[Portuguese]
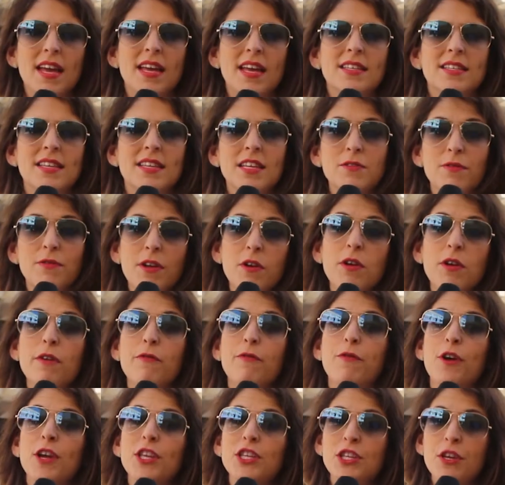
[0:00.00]
Vocês viram que
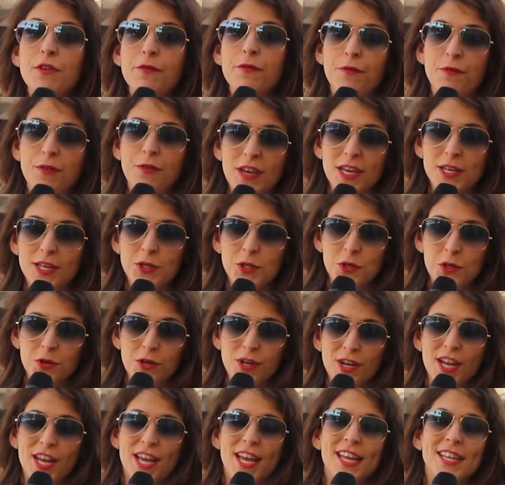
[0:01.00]
foi difícil
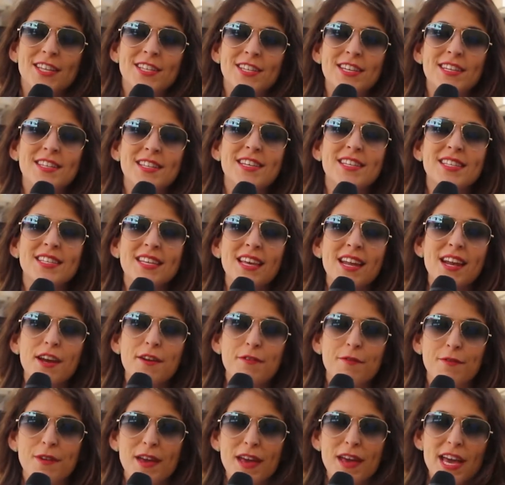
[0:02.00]
de
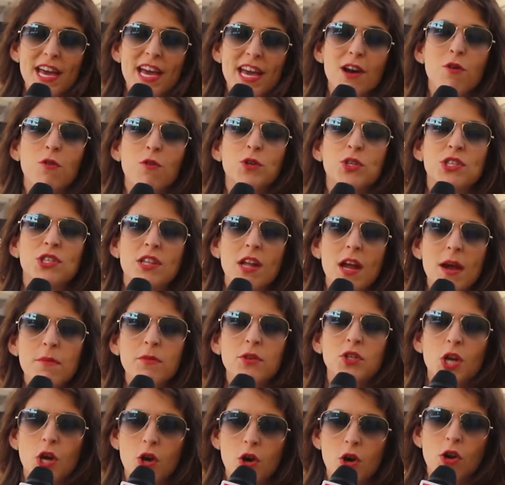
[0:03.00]
descrever os
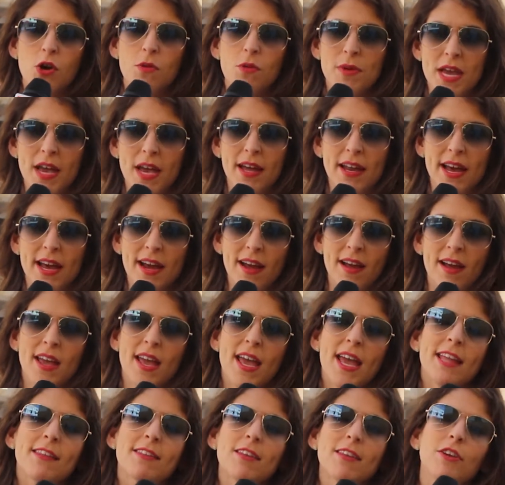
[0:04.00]
termos de economia, né?
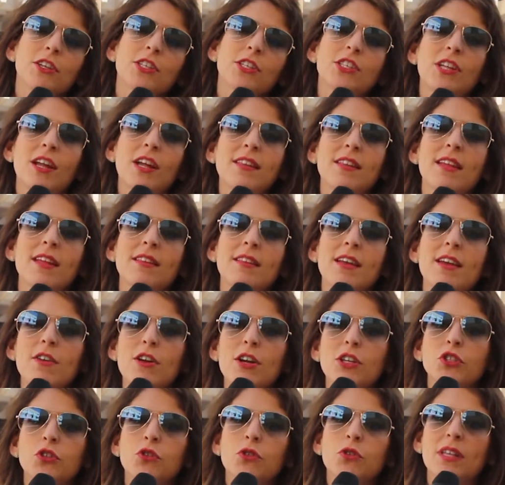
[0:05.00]
Então a gente está tentando
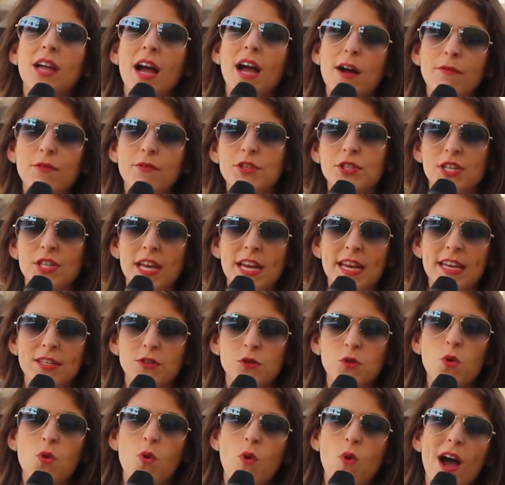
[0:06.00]
ajudar
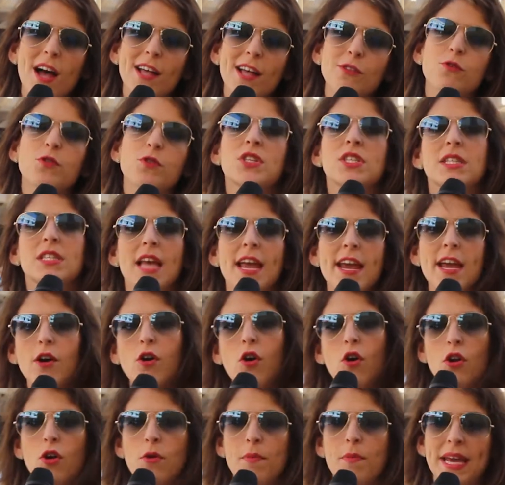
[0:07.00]
vocês no quadro Sem
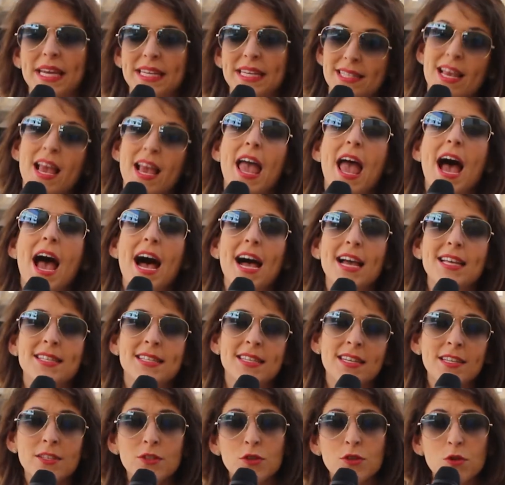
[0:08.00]
Economês.
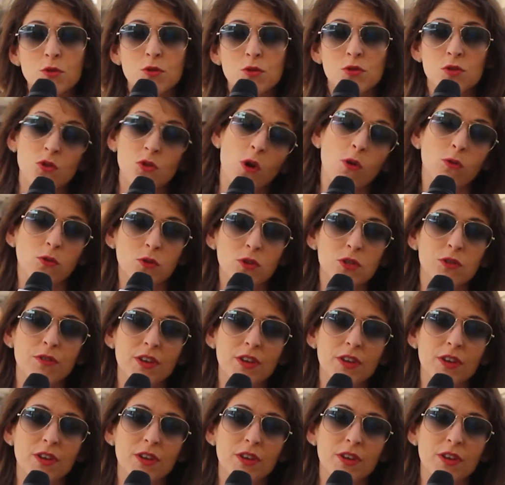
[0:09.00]
Assista os outros